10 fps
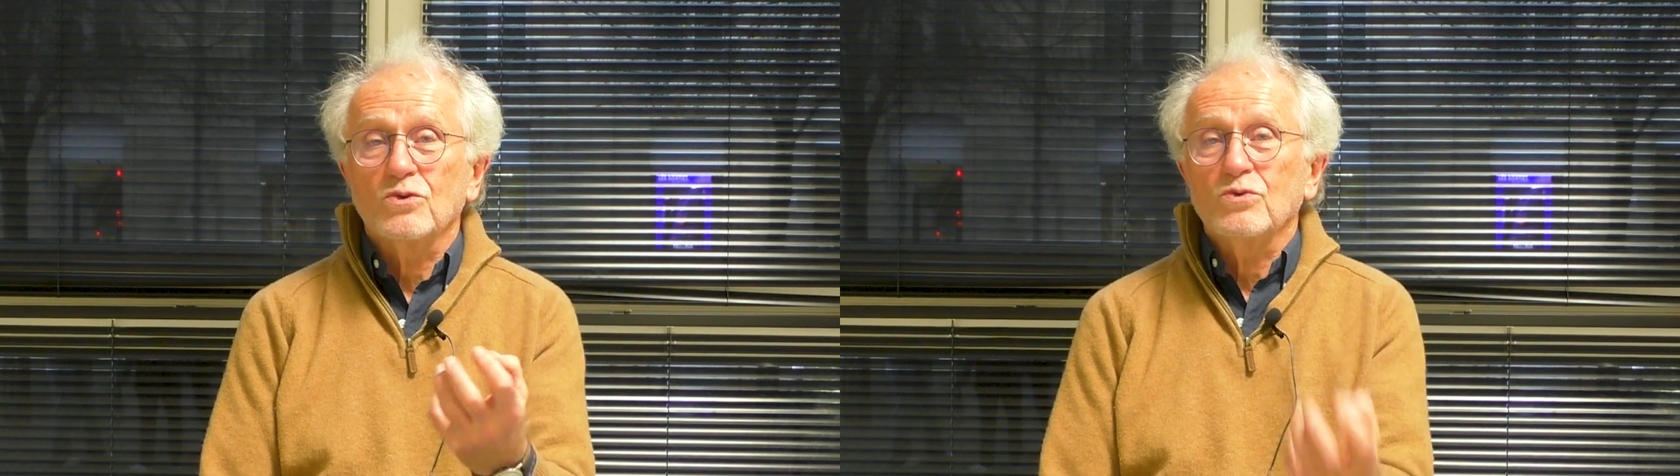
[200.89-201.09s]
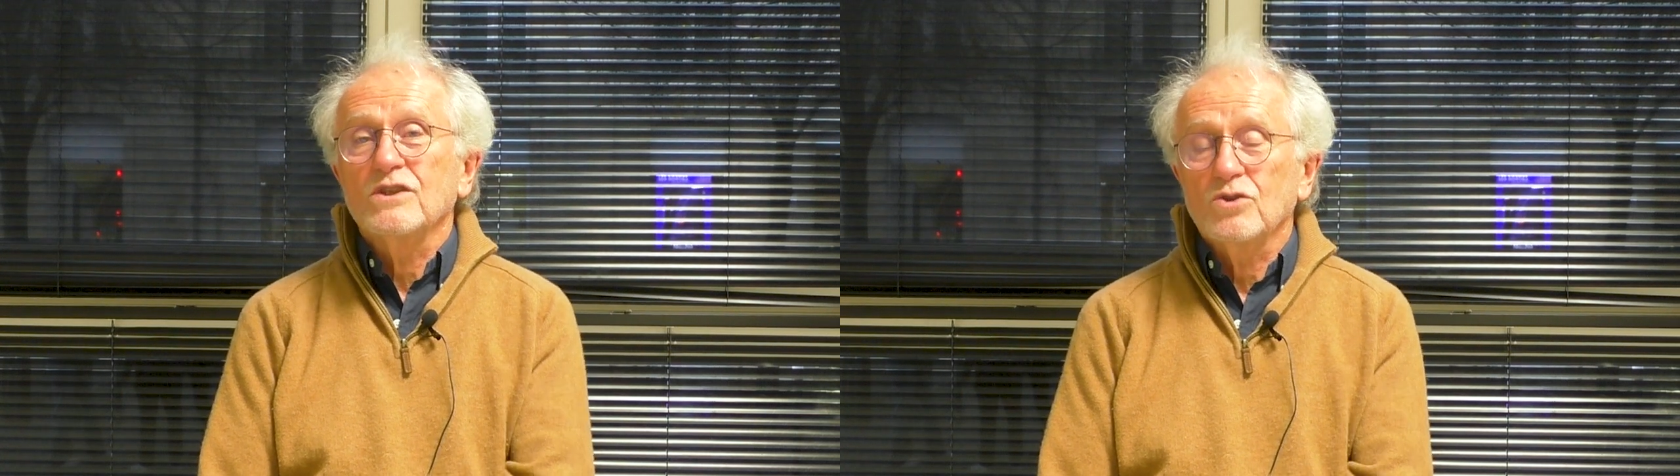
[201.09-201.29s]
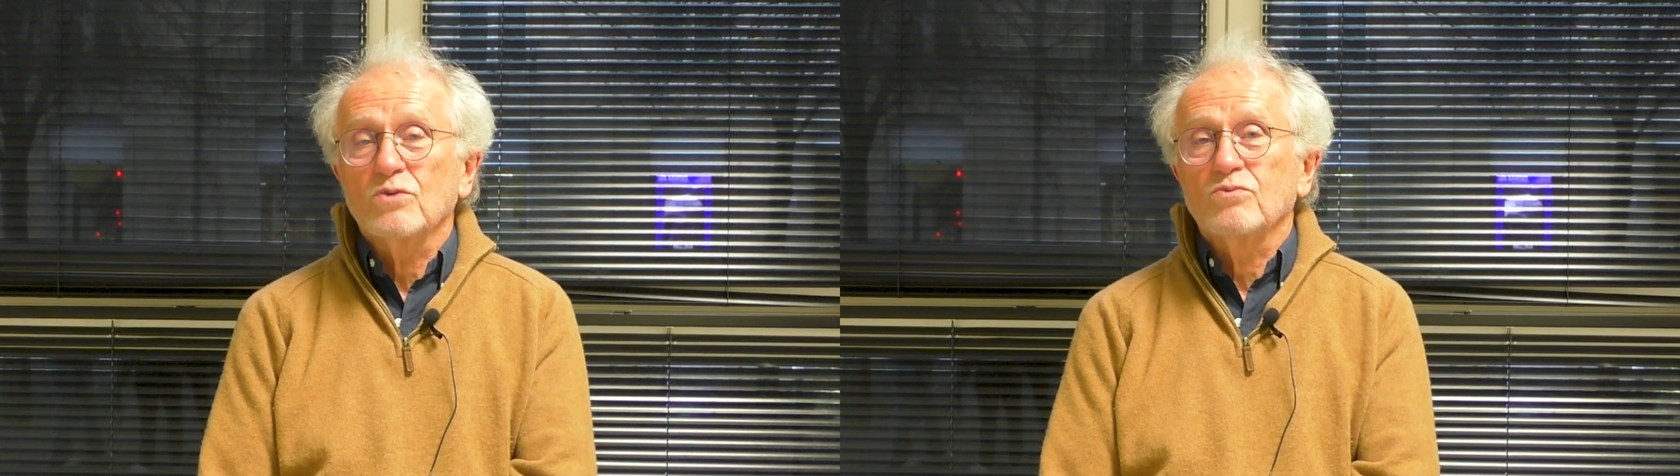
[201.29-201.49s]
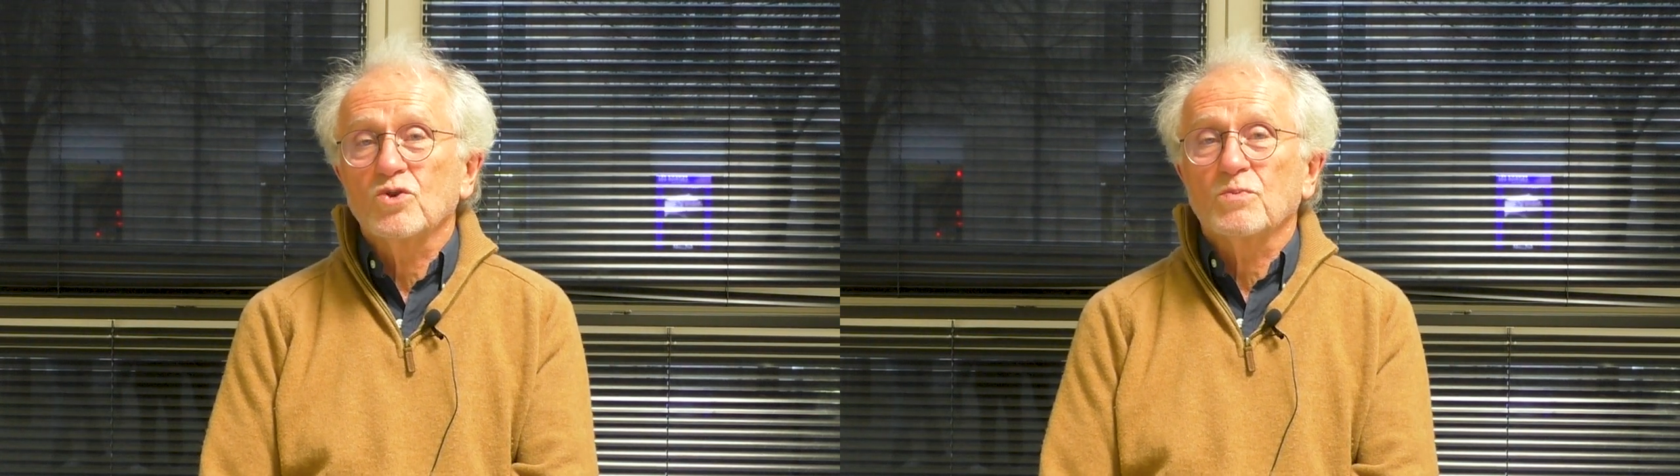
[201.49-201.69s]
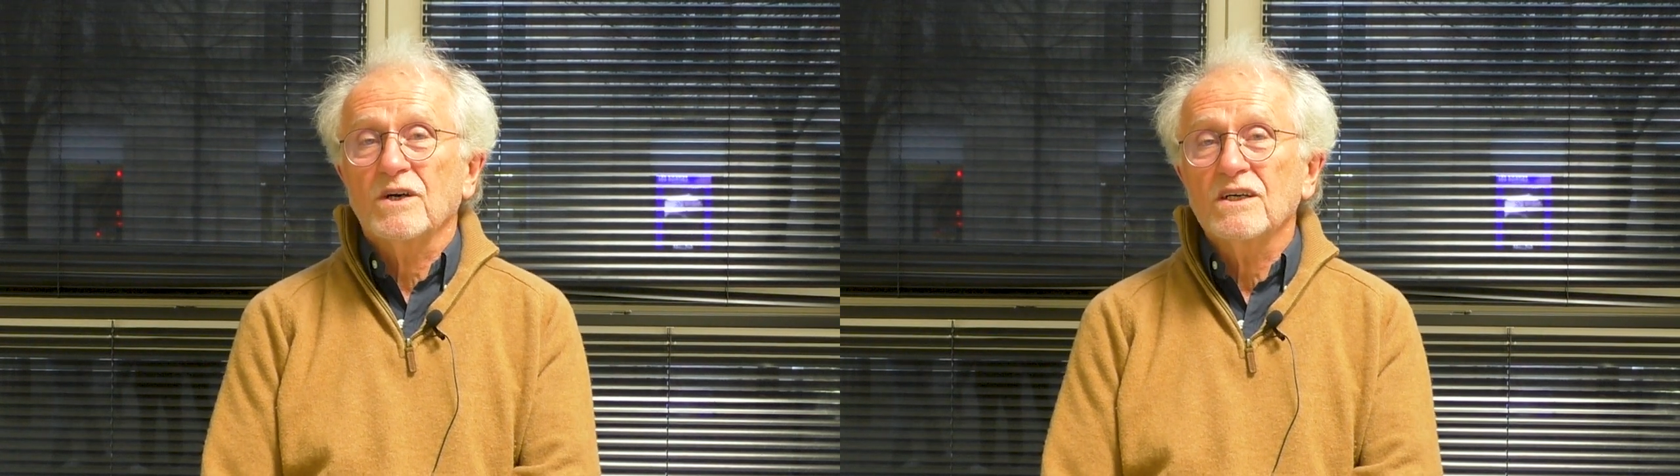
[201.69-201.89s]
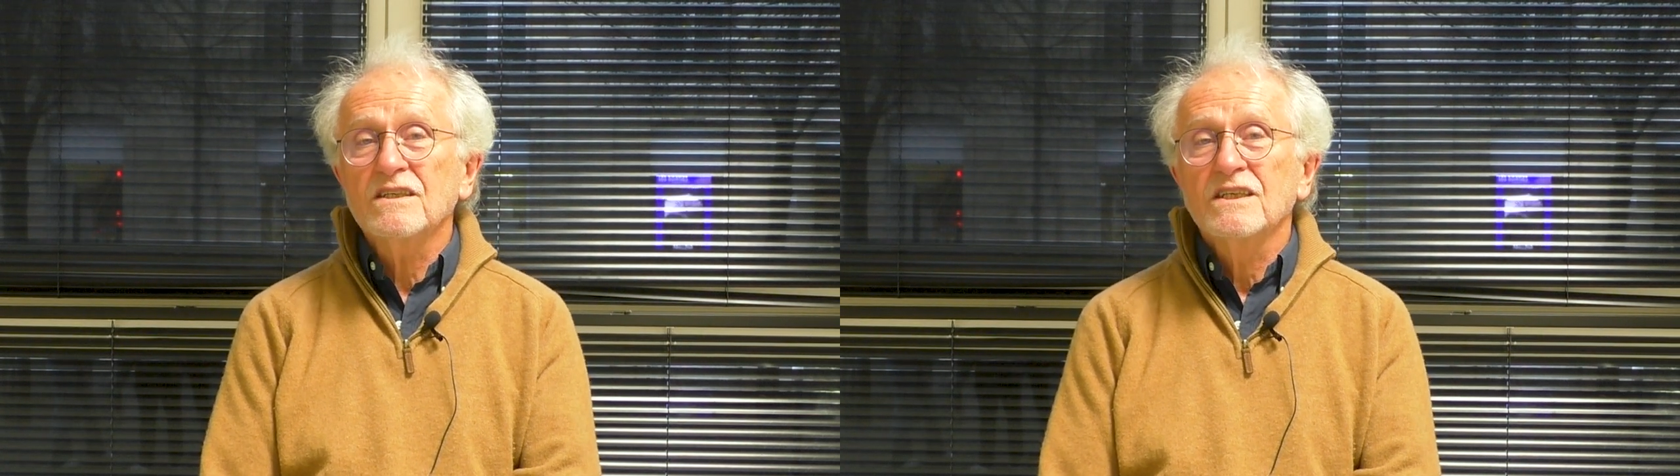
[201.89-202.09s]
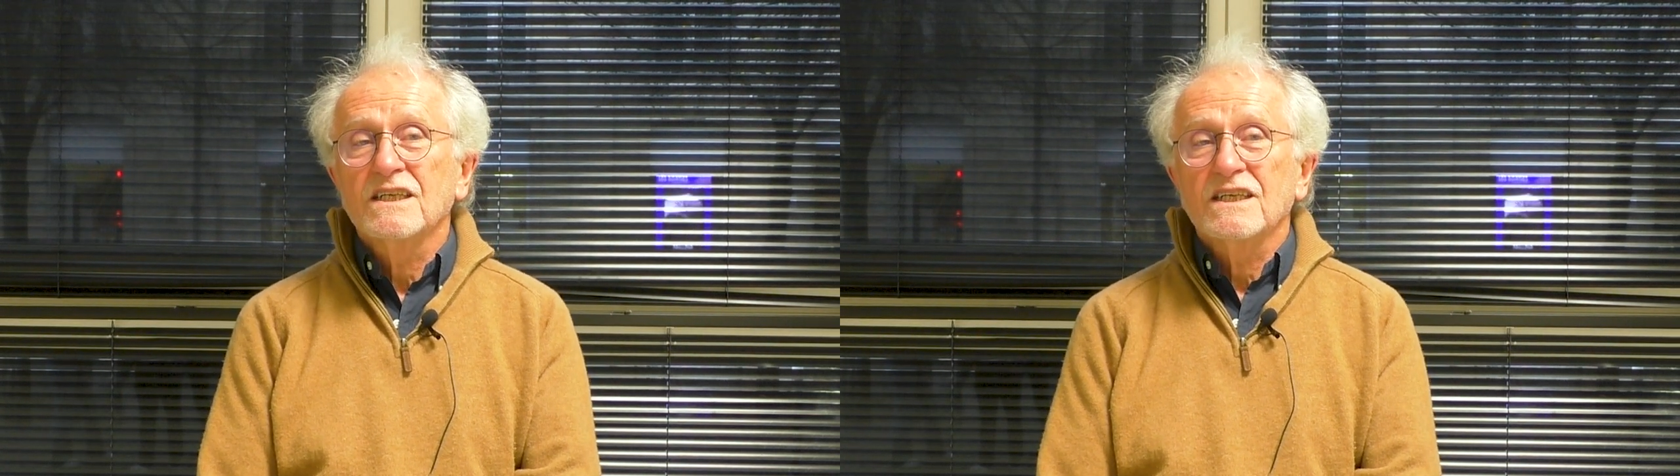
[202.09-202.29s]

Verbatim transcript: lui, ne bouge pas